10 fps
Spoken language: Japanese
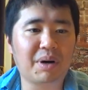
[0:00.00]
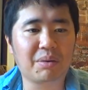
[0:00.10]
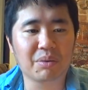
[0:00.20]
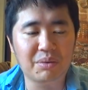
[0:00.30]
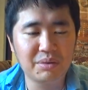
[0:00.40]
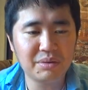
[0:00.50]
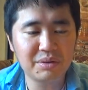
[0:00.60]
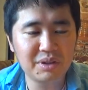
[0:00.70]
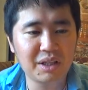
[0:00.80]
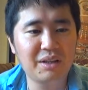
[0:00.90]
まあこの
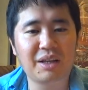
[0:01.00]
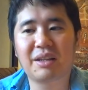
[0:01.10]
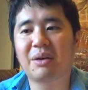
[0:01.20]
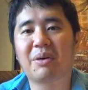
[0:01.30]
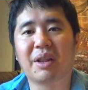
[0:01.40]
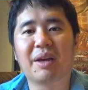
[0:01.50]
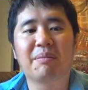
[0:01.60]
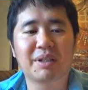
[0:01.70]
クルーズ船で行った方がね、